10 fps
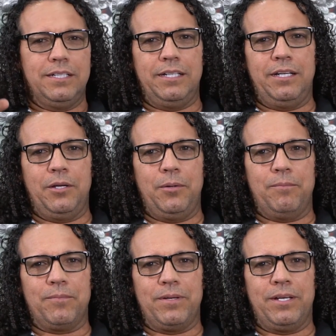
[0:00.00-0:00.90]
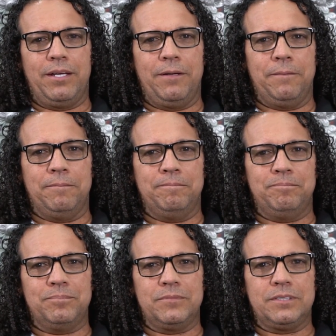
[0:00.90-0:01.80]
Y
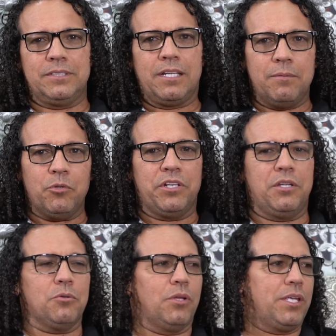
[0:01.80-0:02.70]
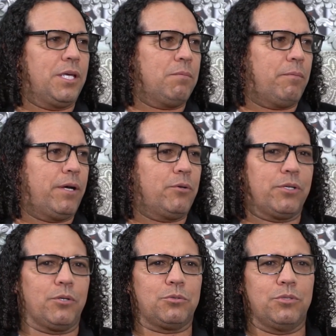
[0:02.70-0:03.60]
em, desde muy niño le dije a mi papá,
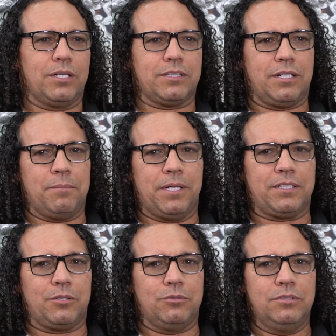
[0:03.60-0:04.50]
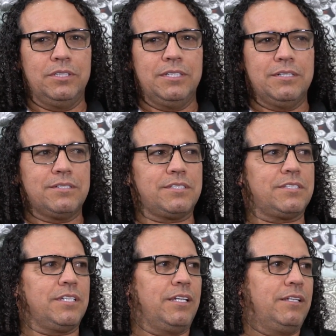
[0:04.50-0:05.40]
yo quiero estudiarte dramático
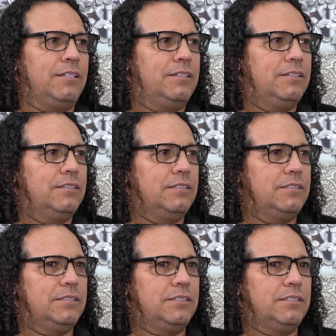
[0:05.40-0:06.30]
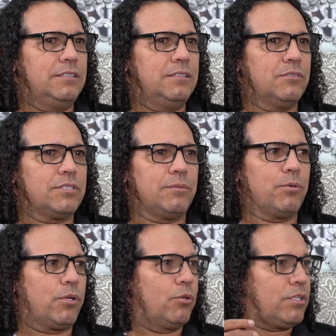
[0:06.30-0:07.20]
sin... O sea,
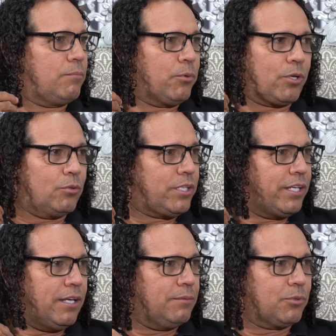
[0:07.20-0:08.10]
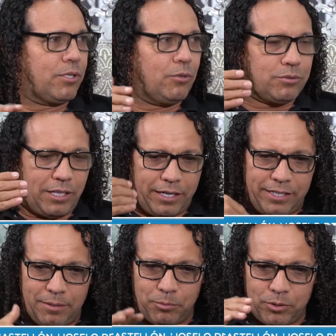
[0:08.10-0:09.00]
porque lo, porque lo tenía, porque lo
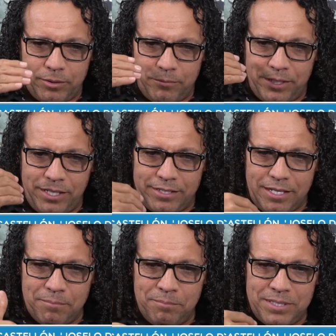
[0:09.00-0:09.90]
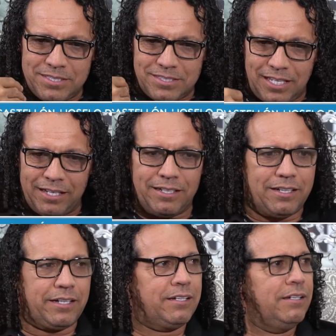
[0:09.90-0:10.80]
traía, porque venía ya en mi
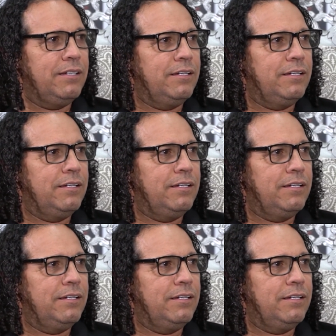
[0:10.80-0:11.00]
sangre,